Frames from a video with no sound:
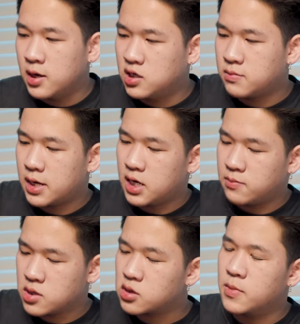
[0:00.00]
nhưng mà
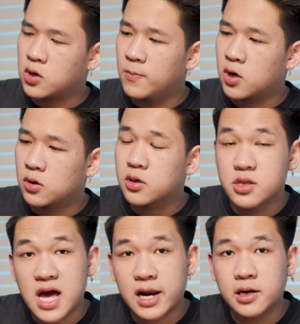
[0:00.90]
đến bây giờ mình cũng mới có
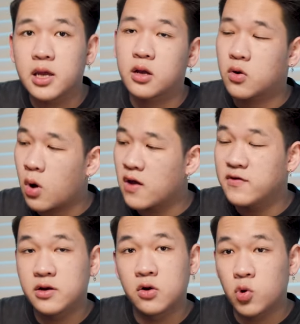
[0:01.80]
thời gian để quay
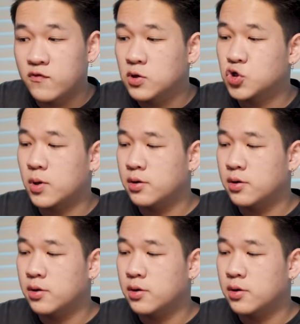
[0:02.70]
video review cho